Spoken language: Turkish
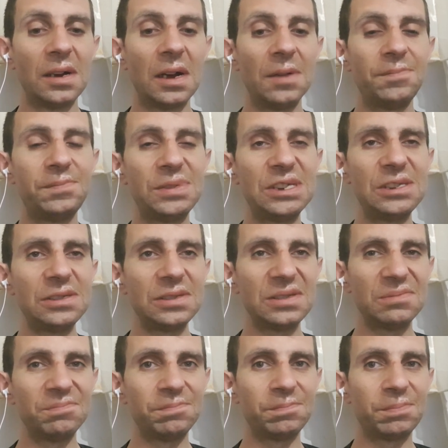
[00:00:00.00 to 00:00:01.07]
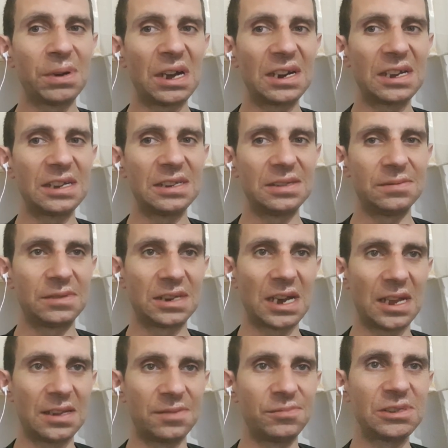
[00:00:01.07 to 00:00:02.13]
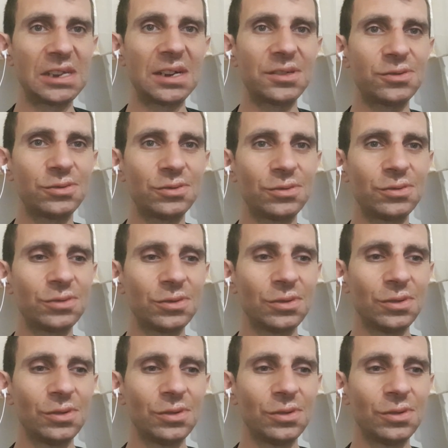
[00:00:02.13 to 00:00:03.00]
Yani biz parayı kendimiz harcıyoruz.